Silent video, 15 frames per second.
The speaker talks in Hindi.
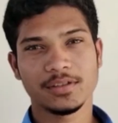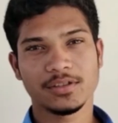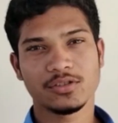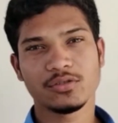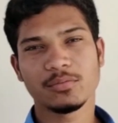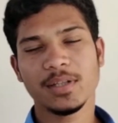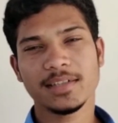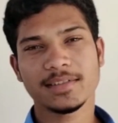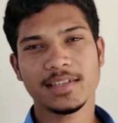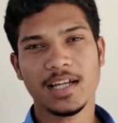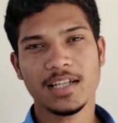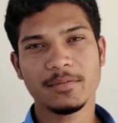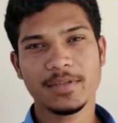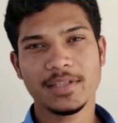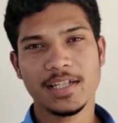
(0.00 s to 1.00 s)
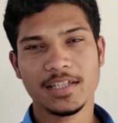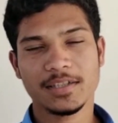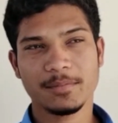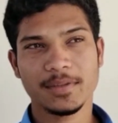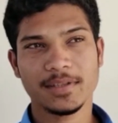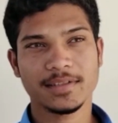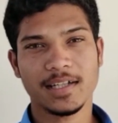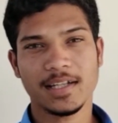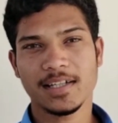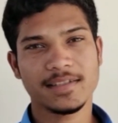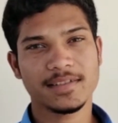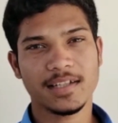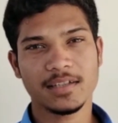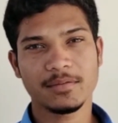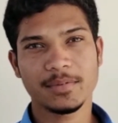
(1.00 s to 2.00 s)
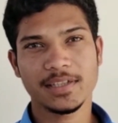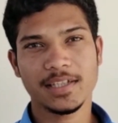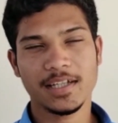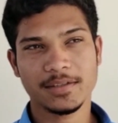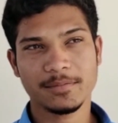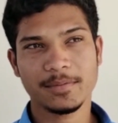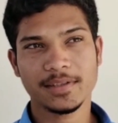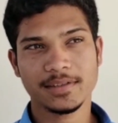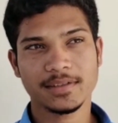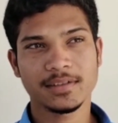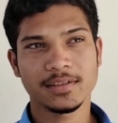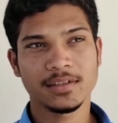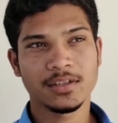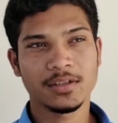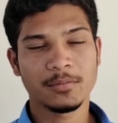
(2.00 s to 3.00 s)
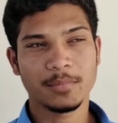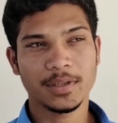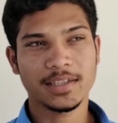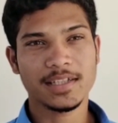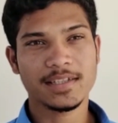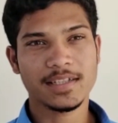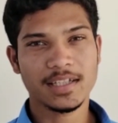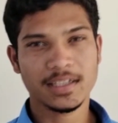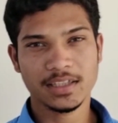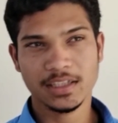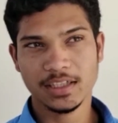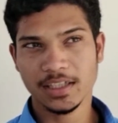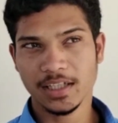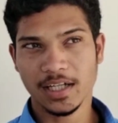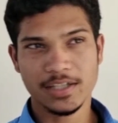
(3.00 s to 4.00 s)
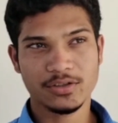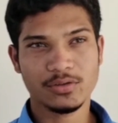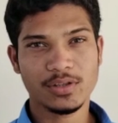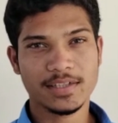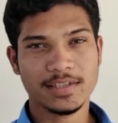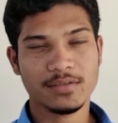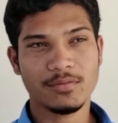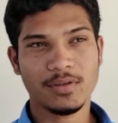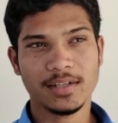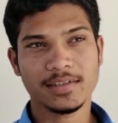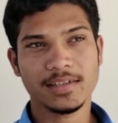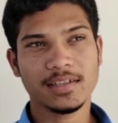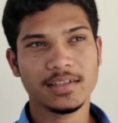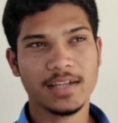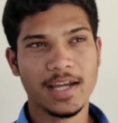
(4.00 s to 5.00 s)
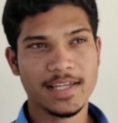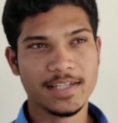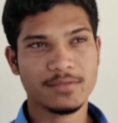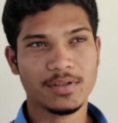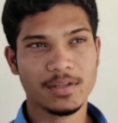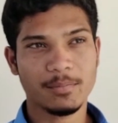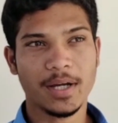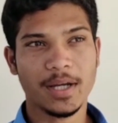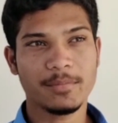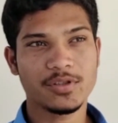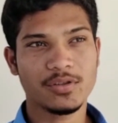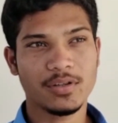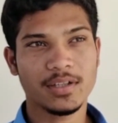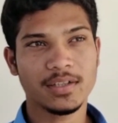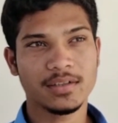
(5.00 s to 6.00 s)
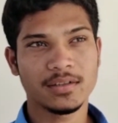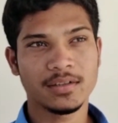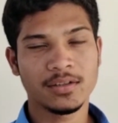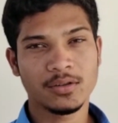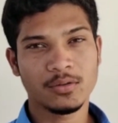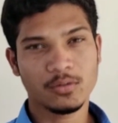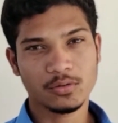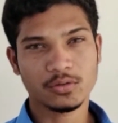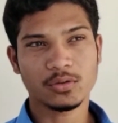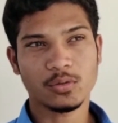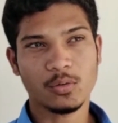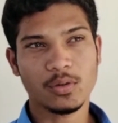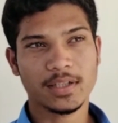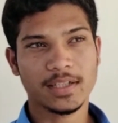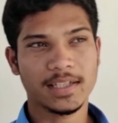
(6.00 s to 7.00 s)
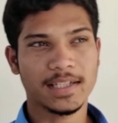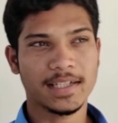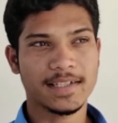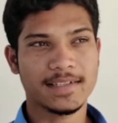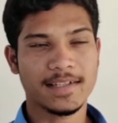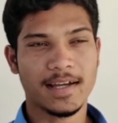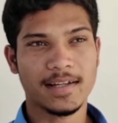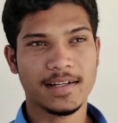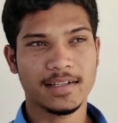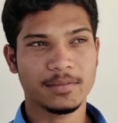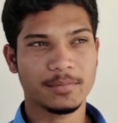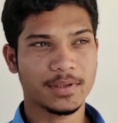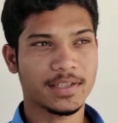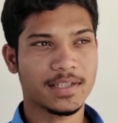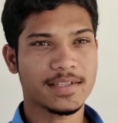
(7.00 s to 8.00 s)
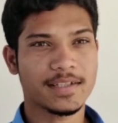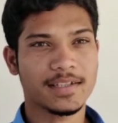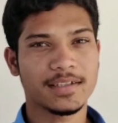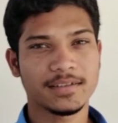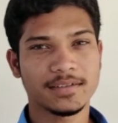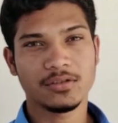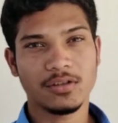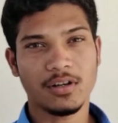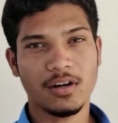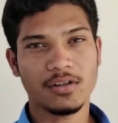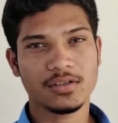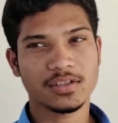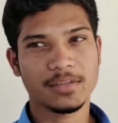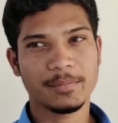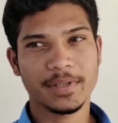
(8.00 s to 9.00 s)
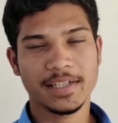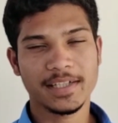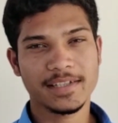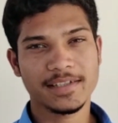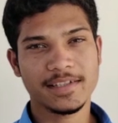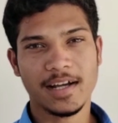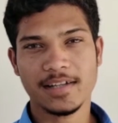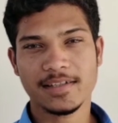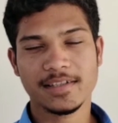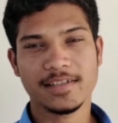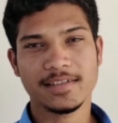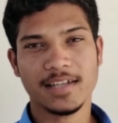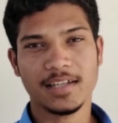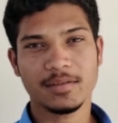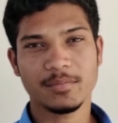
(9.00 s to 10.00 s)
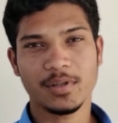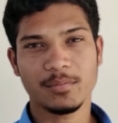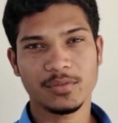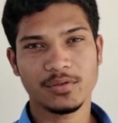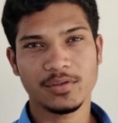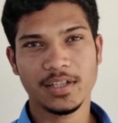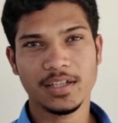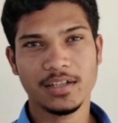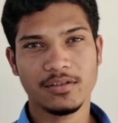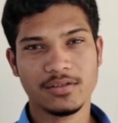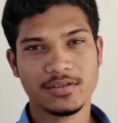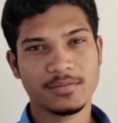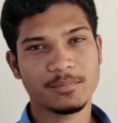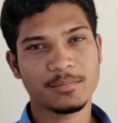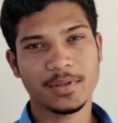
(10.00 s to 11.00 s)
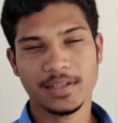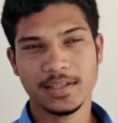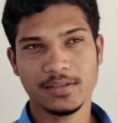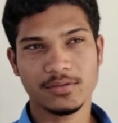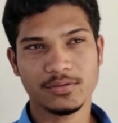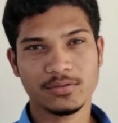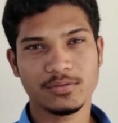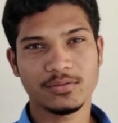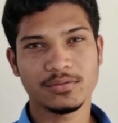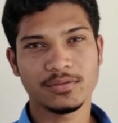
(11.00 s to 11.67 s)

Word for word: सुबह सात बजे आसपास साढ़े सात बजे आसपास पता चला कि आइसोलेशन वार्ड का गैस वाला पाइप जो है उसको तोड़ के लेके जा रहे हैं पता चला हाउस कीपिंग इंचार्ज के साथ में हम लोग गए और उसको पकड़े उसको